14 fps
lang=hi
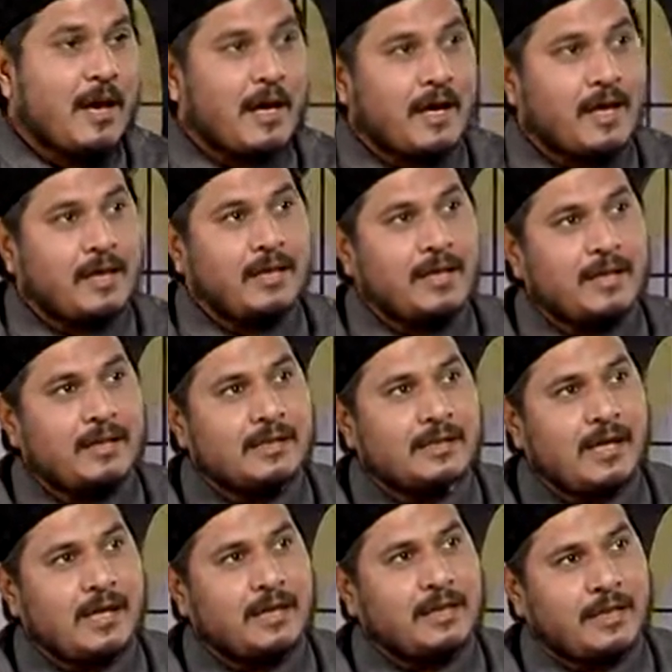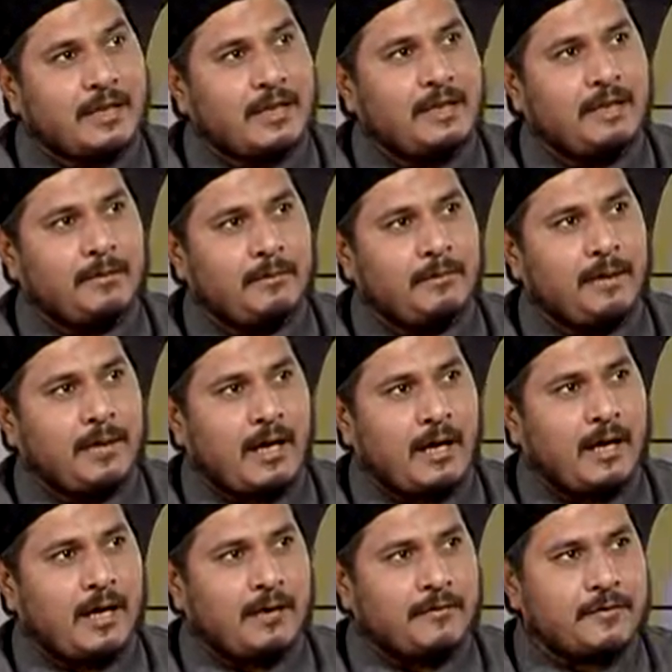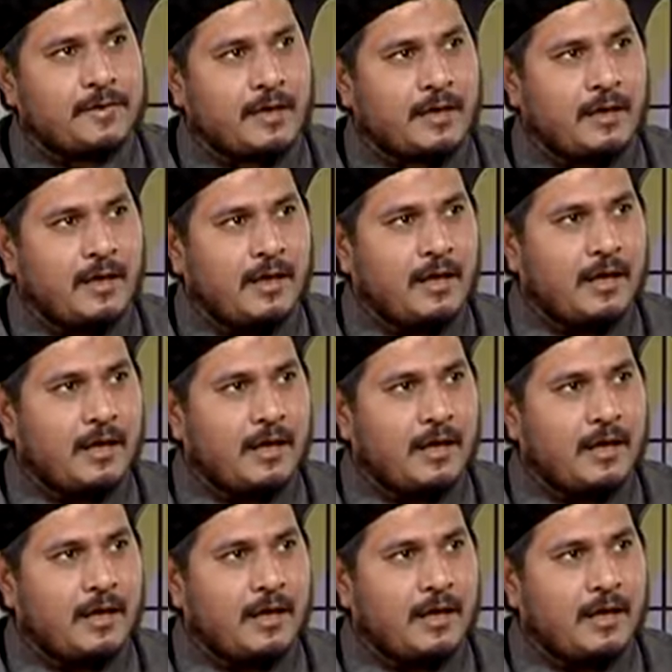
अगर ये इंसान यही आला अफसर